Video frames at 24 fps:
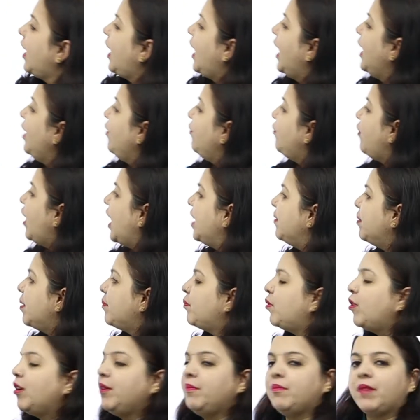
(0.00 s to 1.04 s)
एंड फाइव
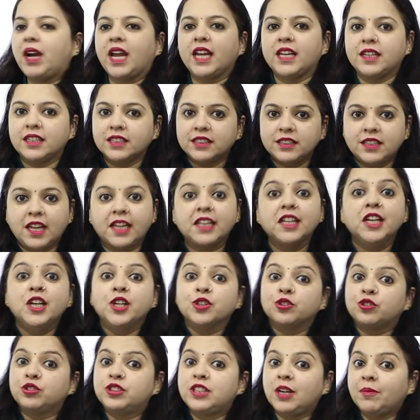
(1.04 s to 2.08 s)
अपॉन माइनस नाइन
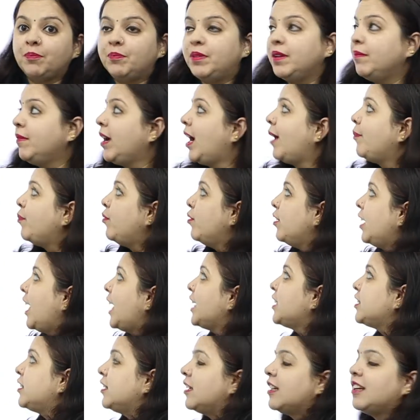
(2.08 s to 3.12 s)
तो जब भी मैं आपको
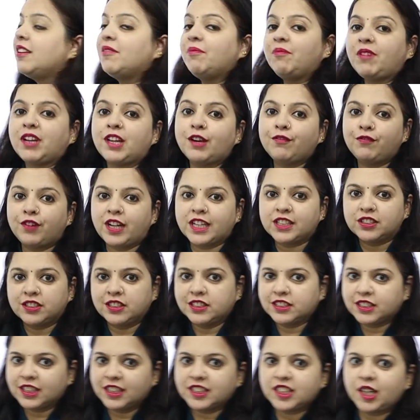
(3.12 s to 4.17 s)
रैशनल नंबर या फ्रैक्शंस का